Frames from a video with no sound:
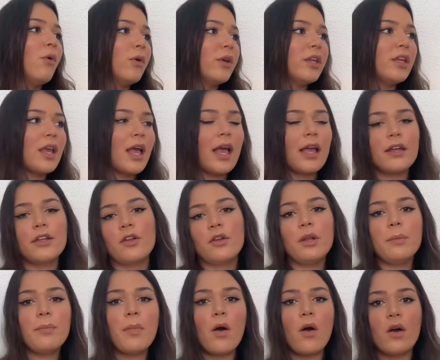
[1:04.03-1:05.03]
que é
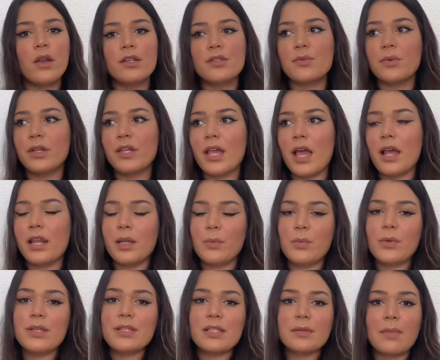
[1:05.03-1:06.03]
criolipólise? O que é
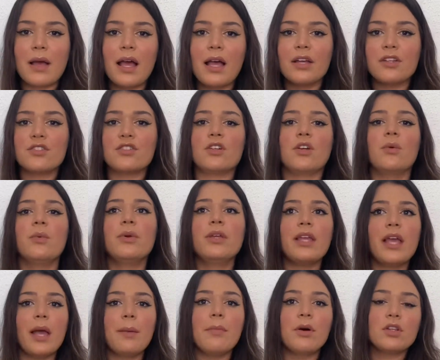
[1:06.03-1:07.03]
lipoenzimática? O que
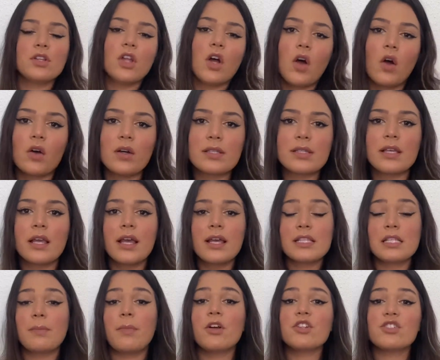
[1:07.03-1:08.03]
é botox?
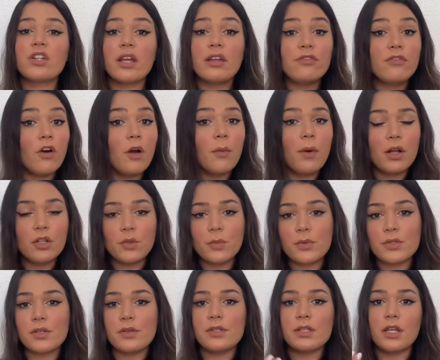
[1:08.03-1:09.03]
Você pode estar informando para
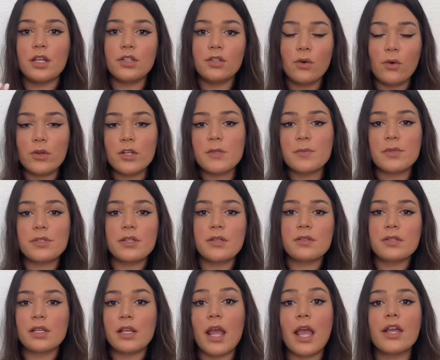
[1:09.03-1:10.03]
os seus seguidores, para os seus
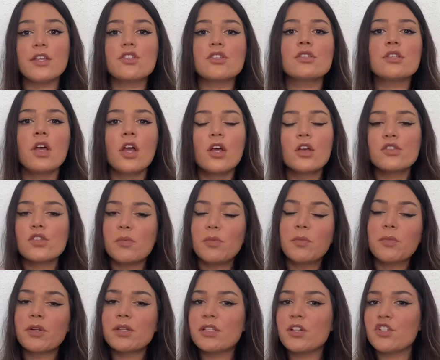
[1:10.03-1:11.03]
clientes, sobre um
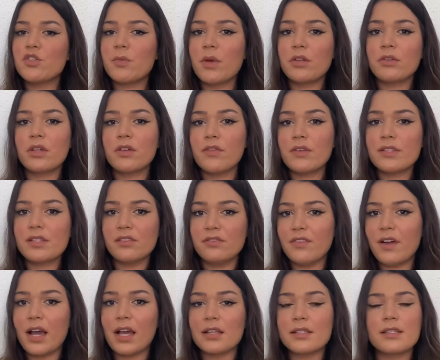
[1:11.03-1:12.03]
procedimento que você
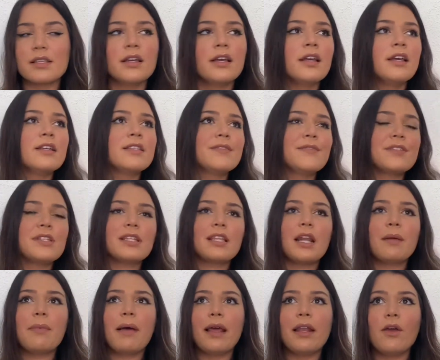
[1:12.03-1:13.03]
faz. Se você
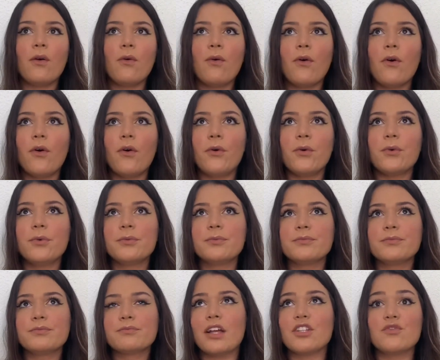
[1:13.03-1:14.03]
trabalha
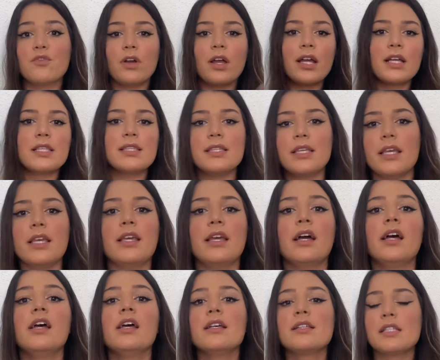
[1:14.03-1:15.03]
com advocacia,
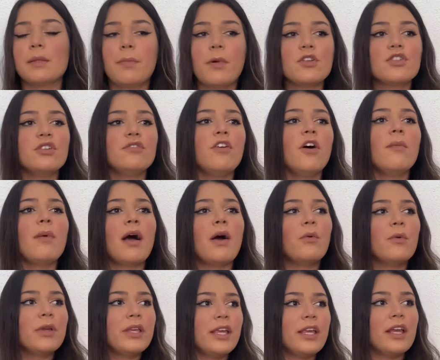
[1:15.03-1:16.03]
você pode informar
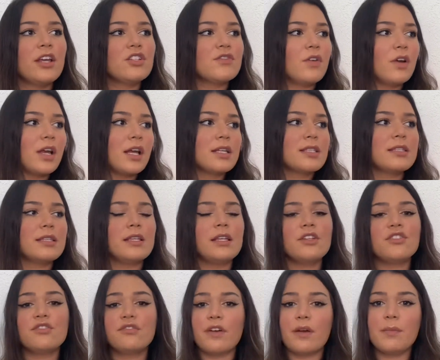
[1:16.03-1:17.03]
o que é advocacia
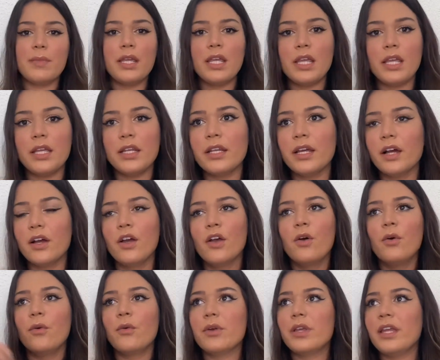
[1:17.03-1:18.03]
de família,
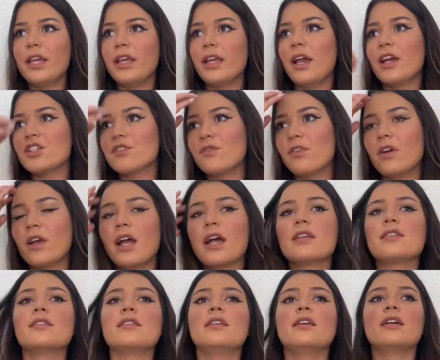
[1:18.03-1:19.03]
o que é
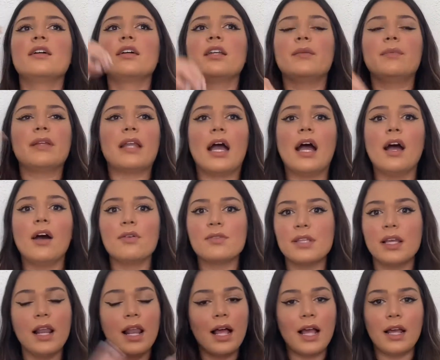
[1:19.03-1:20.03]
advocacia criminal,
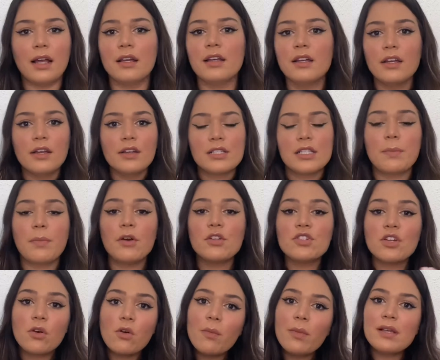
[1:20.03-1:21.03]
sei lá, você
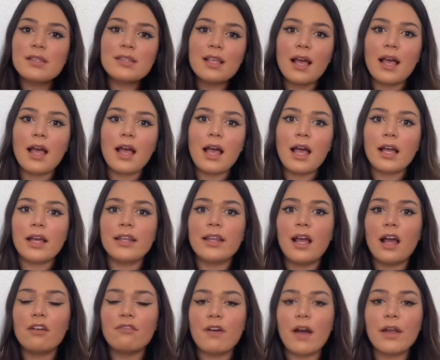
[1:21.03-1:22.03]
pode começar a
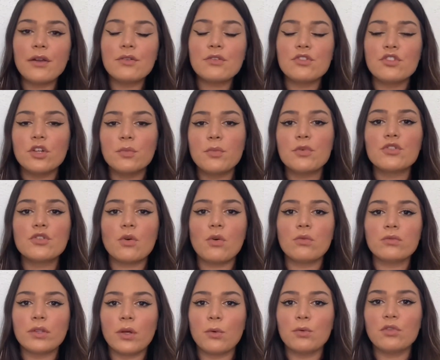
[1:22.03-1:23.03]
criar vários tipos de
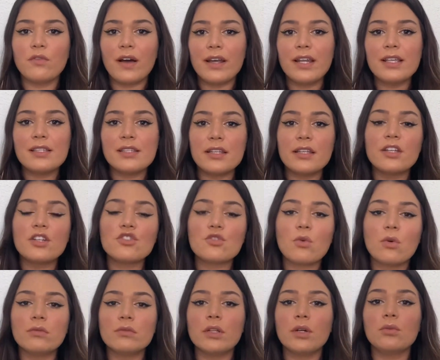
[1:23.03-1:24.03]
conteúdo, várias linhas de
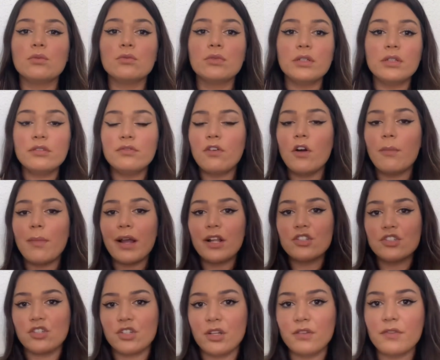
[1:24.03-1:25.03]
conteúdo
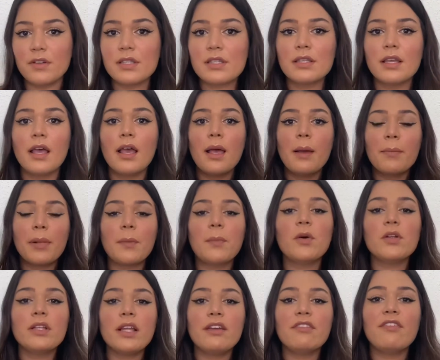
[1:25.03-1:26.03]
informativas para
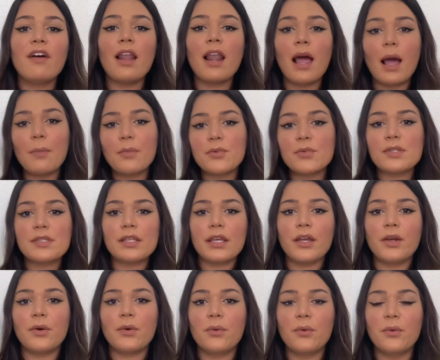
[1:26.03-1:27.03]
poder falar para o
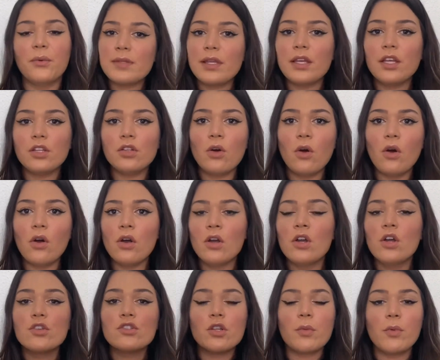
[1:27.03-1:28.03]
seu seguidor
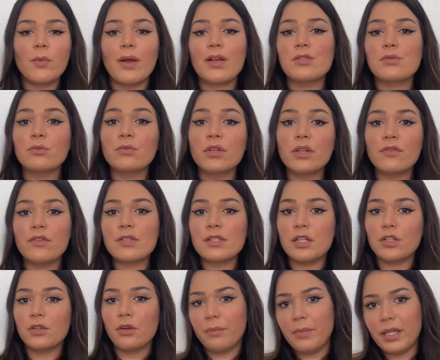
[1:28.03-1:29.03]
sobre um assunto que
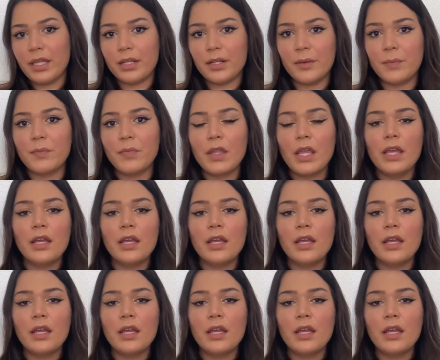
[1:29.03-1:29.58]
você domina.